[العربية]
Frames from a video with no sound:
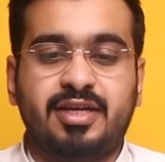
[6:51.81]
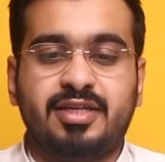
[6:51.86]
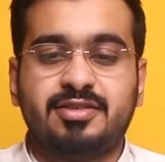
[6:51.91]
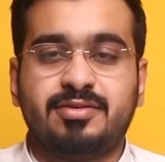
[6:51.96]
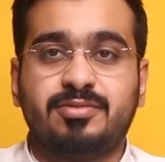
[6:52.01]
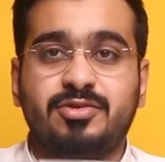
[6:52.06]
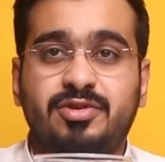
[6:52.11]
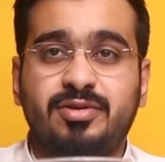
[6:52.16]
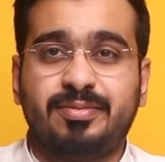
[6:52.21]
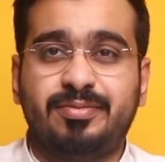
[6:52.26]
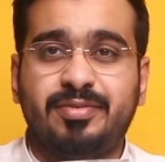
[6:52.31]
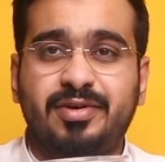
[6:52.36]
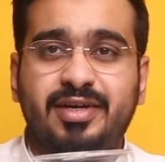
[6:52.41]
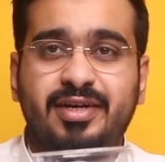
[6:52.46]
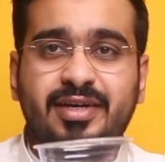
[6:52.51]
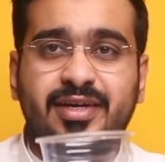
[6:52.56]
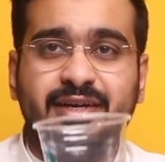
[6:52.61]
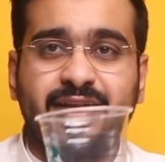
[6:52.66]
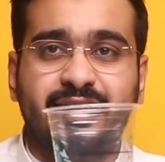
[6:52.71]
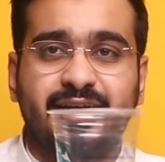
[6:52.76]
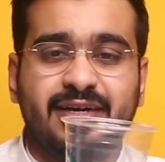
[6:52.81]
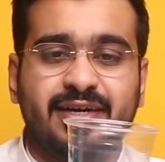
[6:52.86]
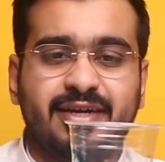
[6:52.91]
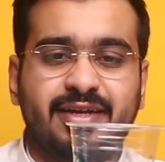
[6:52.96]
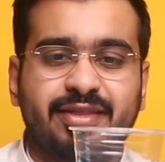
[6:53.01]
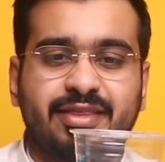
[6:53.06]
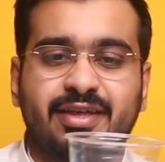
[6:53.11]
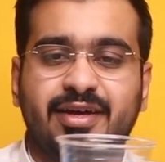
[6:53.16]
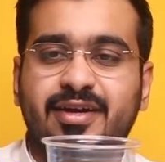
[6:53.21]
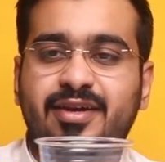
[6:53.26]
لازم نصبه
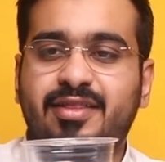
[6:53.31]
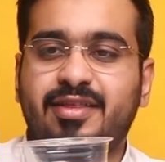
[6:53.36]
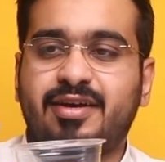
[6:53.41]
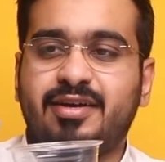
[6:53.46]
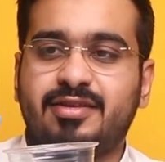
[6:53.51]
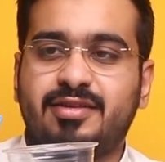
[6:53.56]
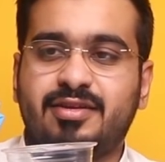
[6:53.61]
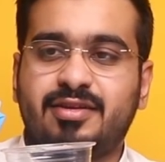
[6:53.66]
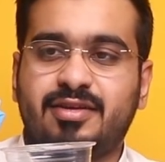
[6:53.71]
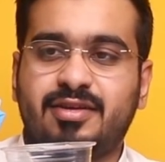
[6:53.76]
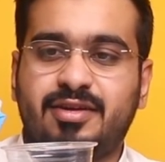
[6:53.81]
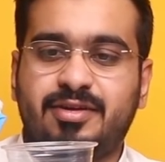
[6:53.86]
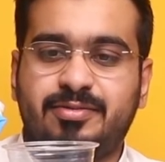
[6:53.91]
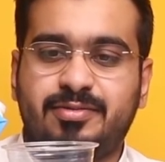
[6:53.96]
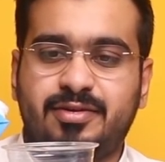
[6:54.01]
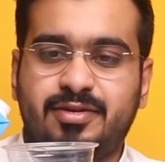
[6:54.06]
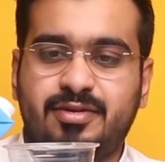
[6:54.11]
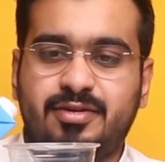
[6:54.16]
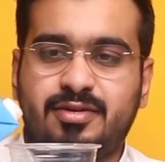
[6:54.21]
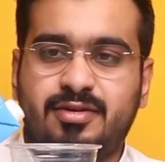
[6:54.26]
الى ثالث خط تقريبا